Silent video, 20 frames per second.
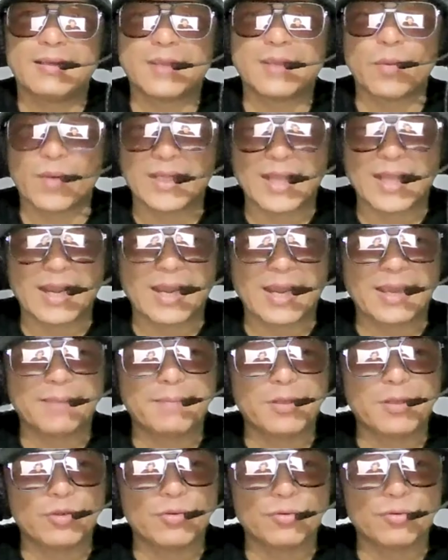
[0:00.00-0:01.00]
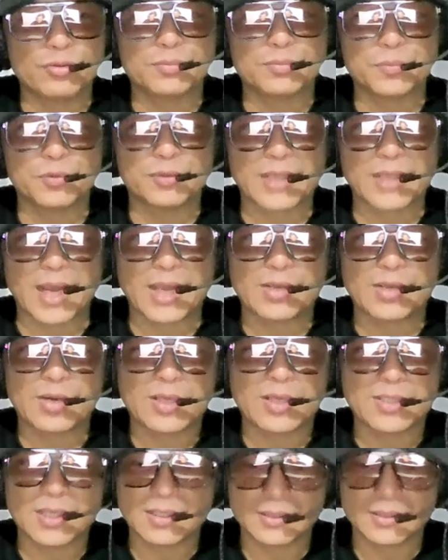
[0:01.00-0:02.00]
nawala ay eh, malungkot po tayo
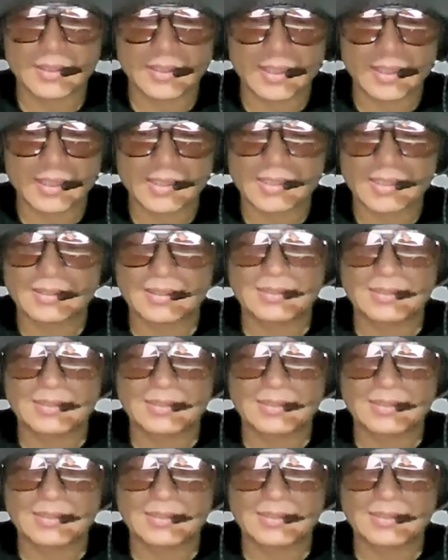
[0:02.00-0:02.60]
kasi hindi lang yan,